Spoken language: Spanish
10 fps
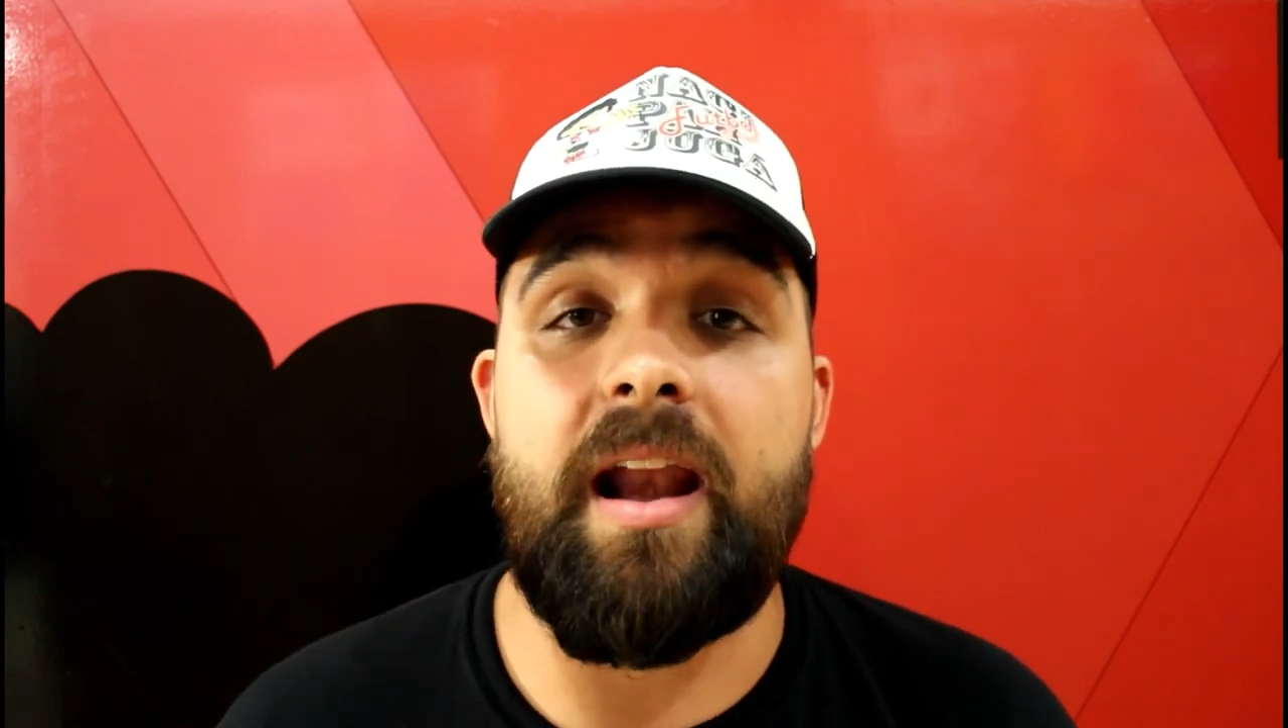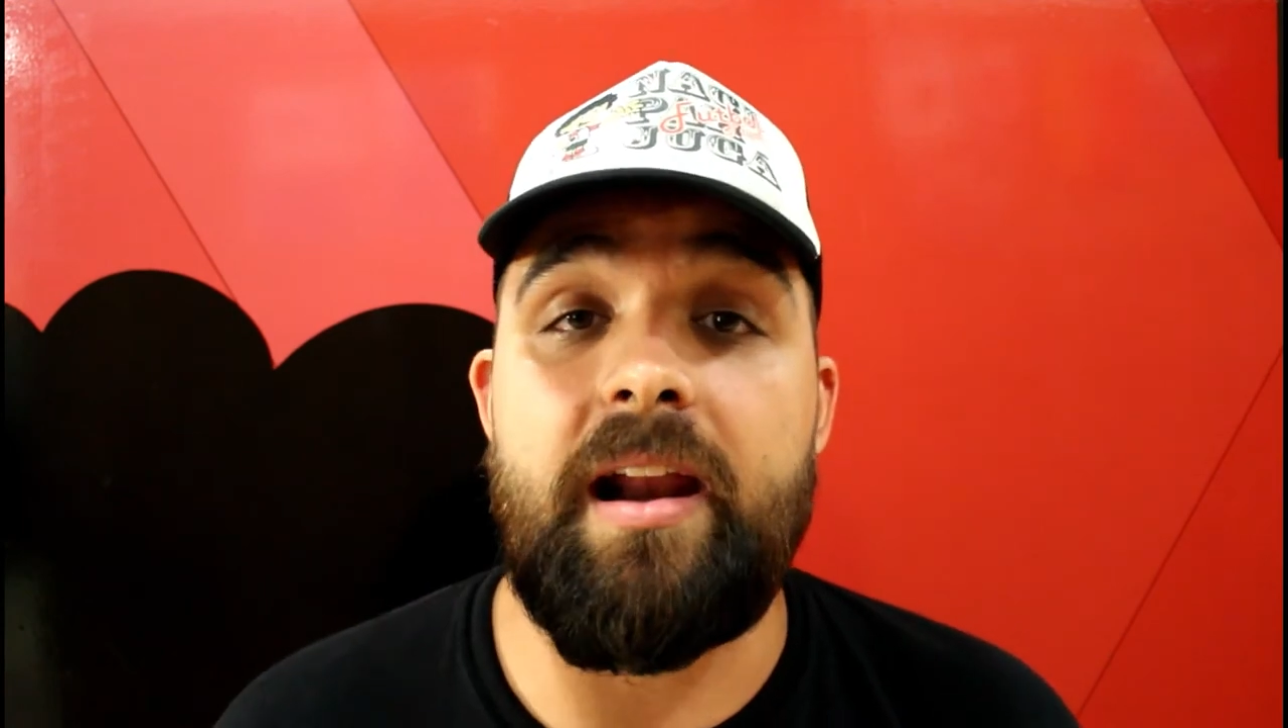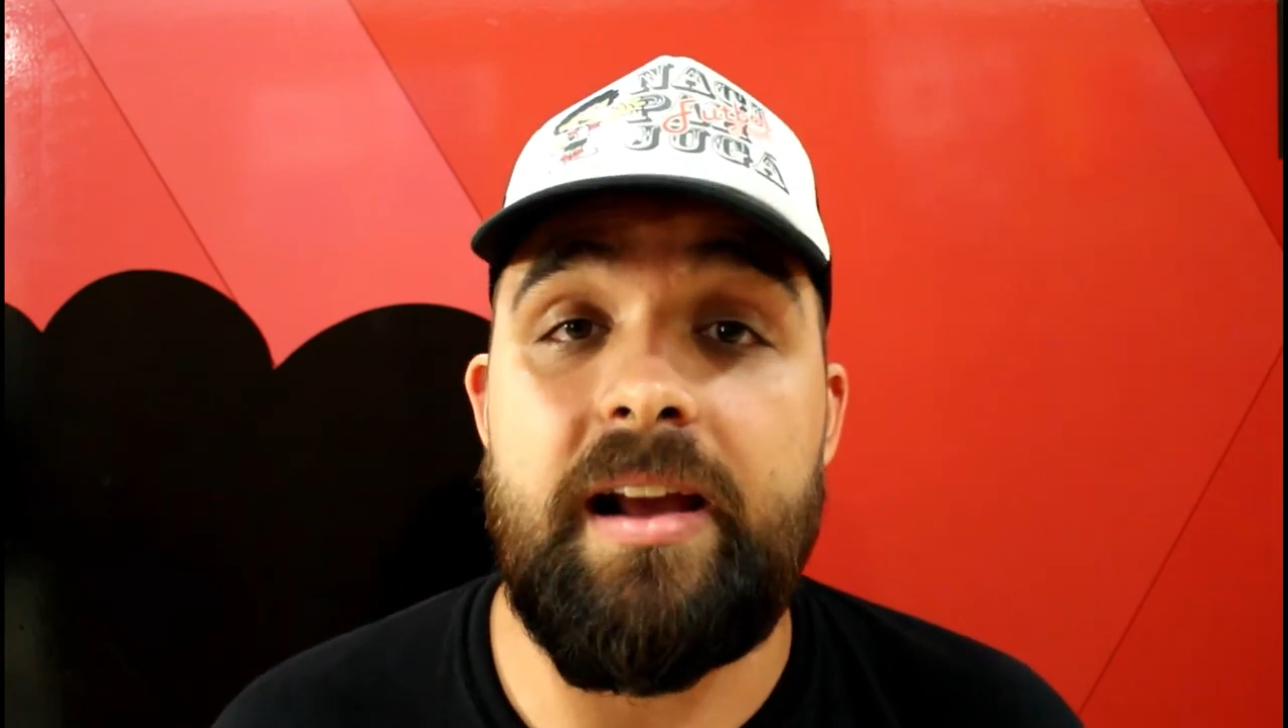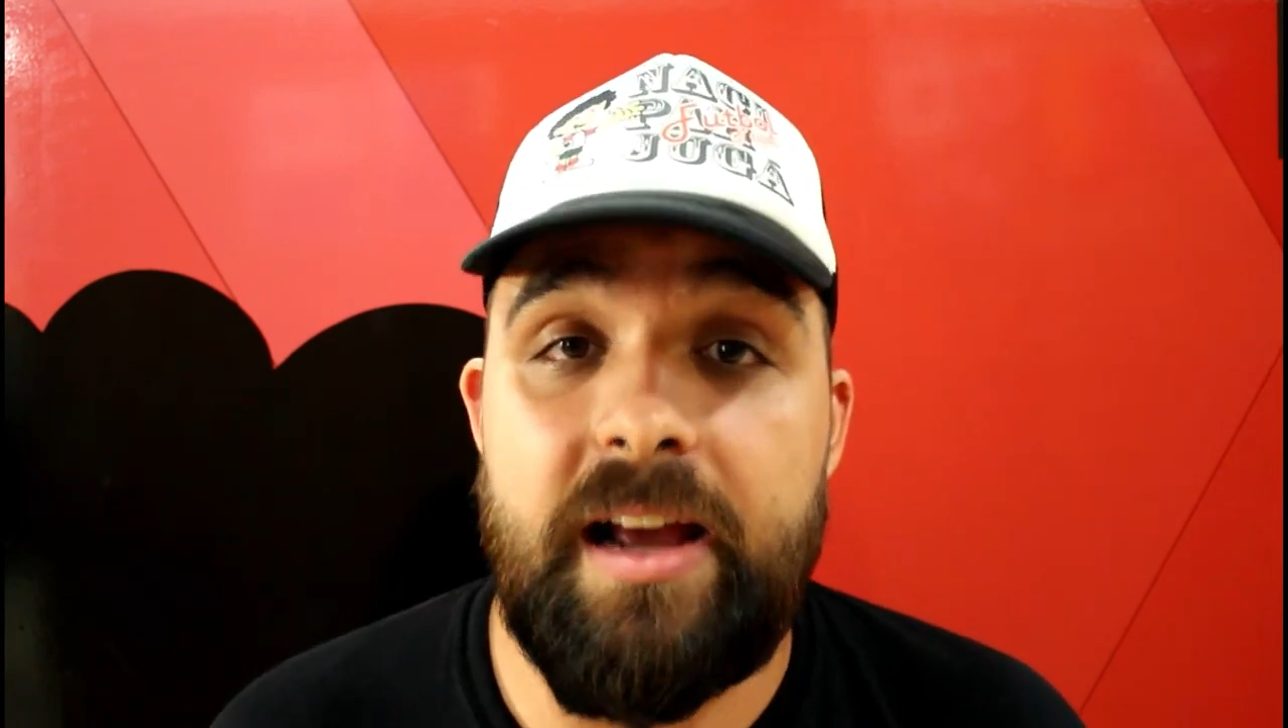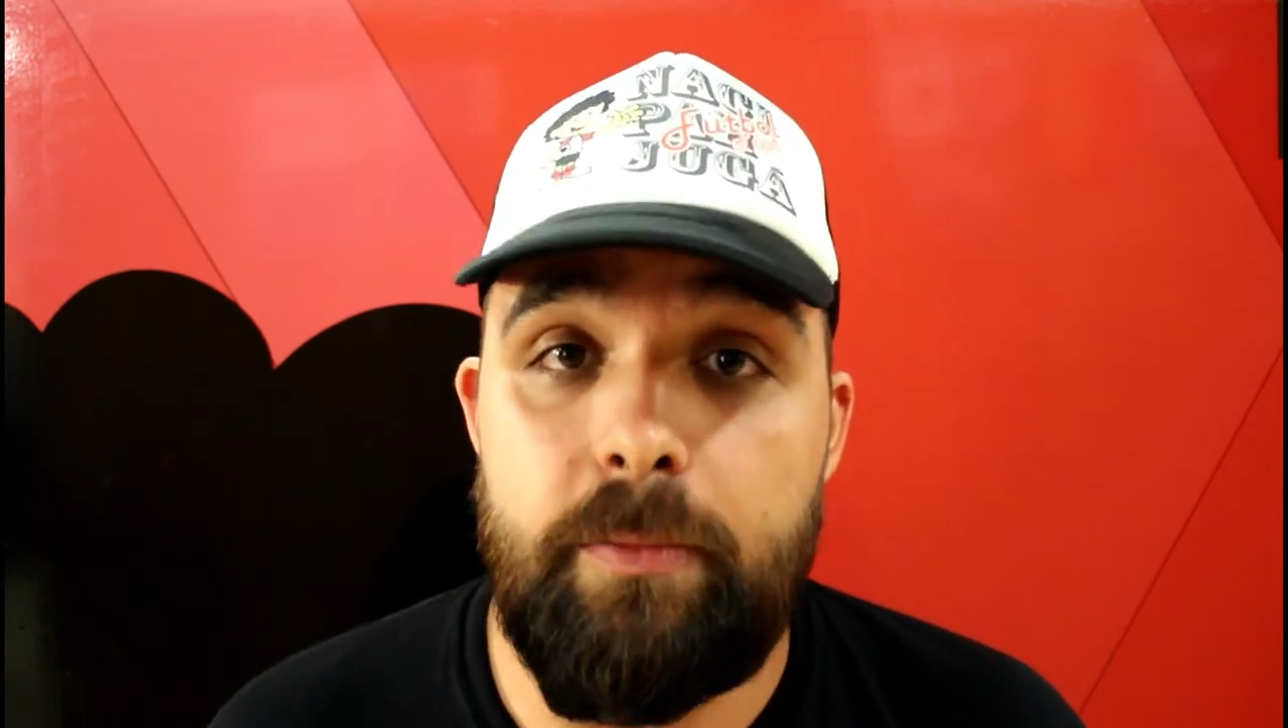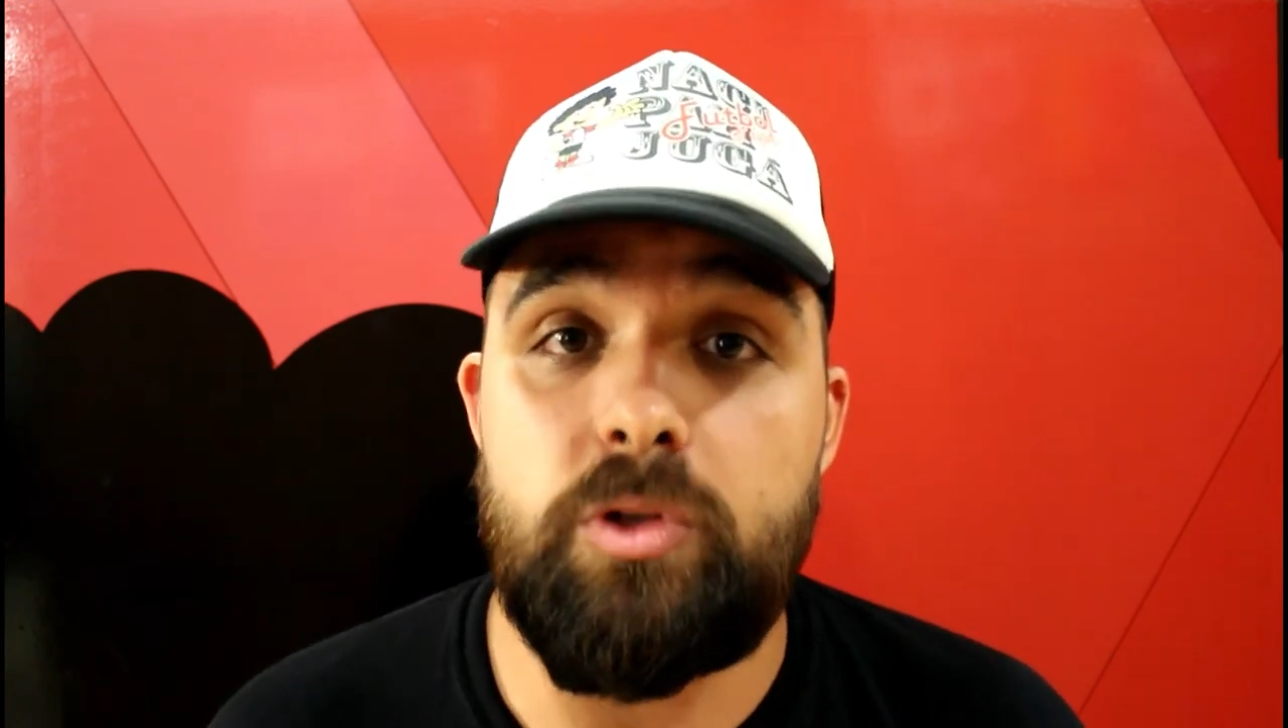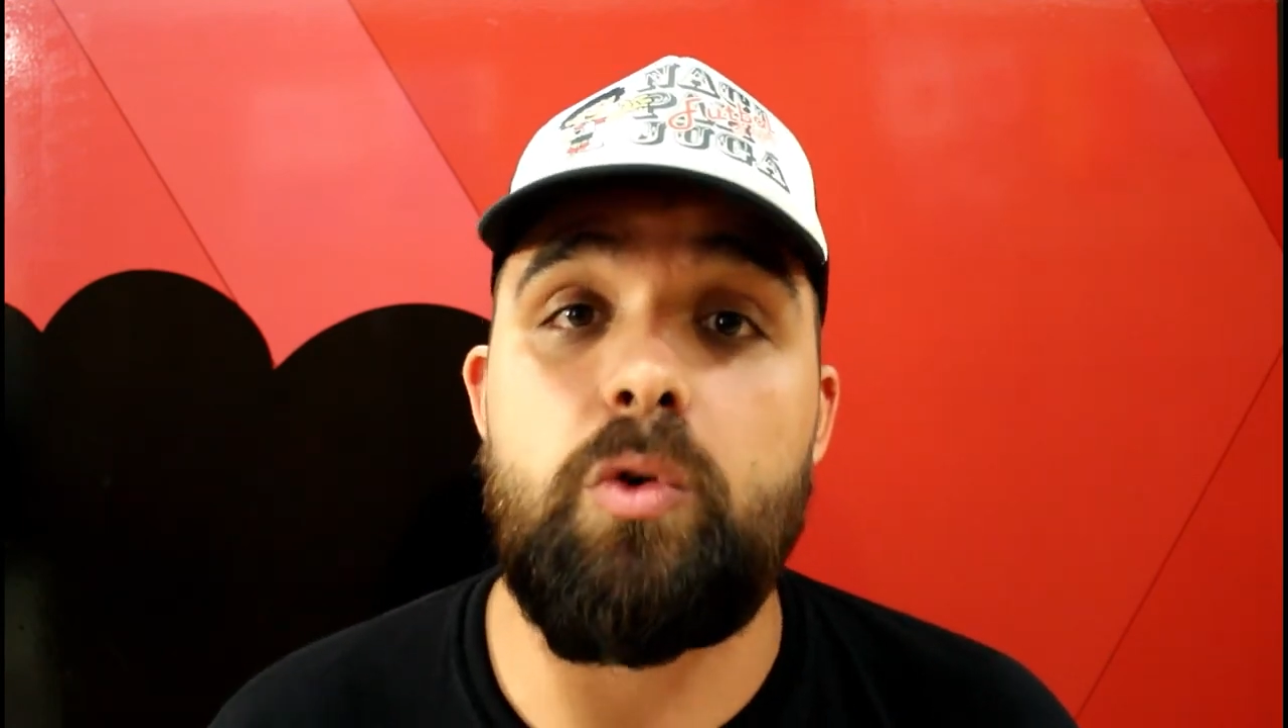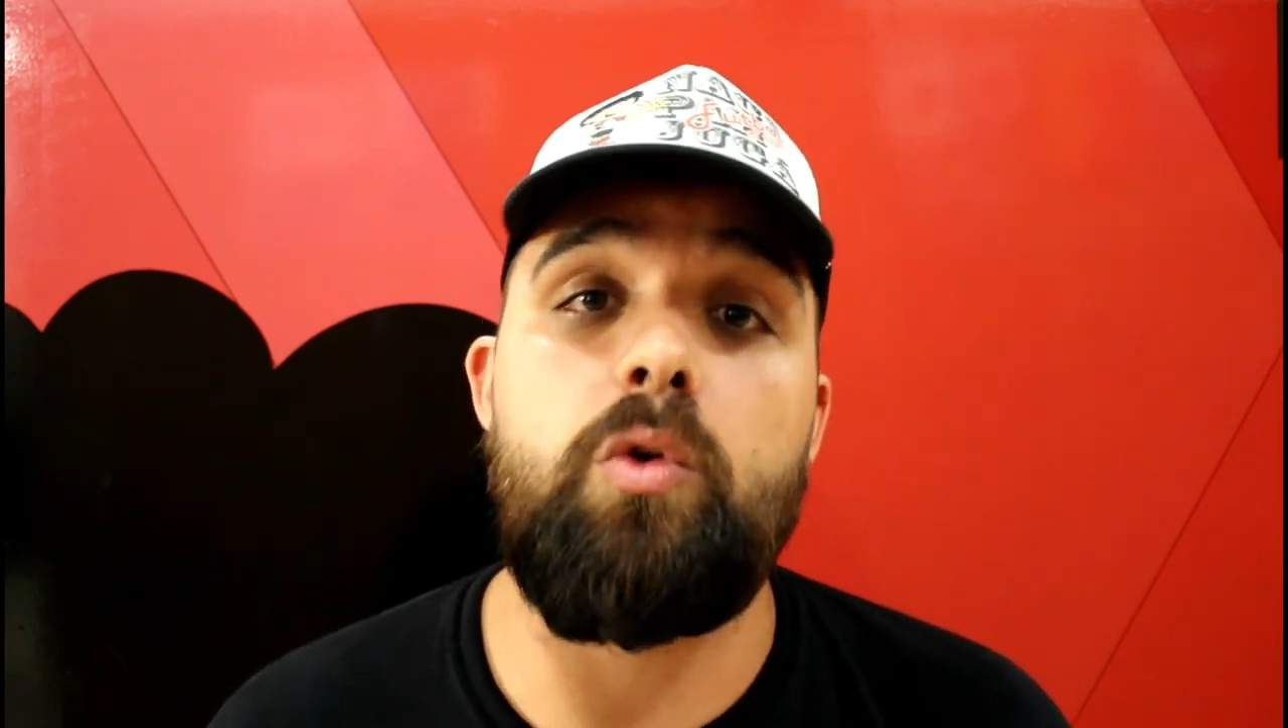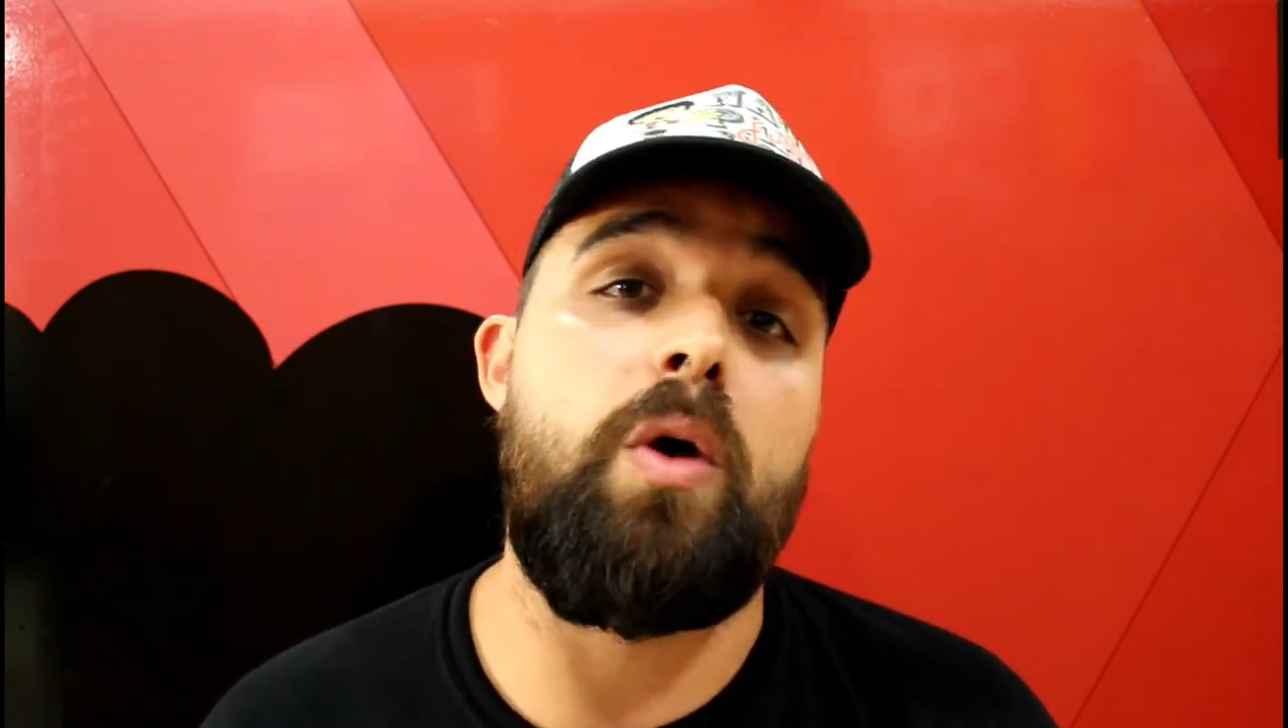arrancamos con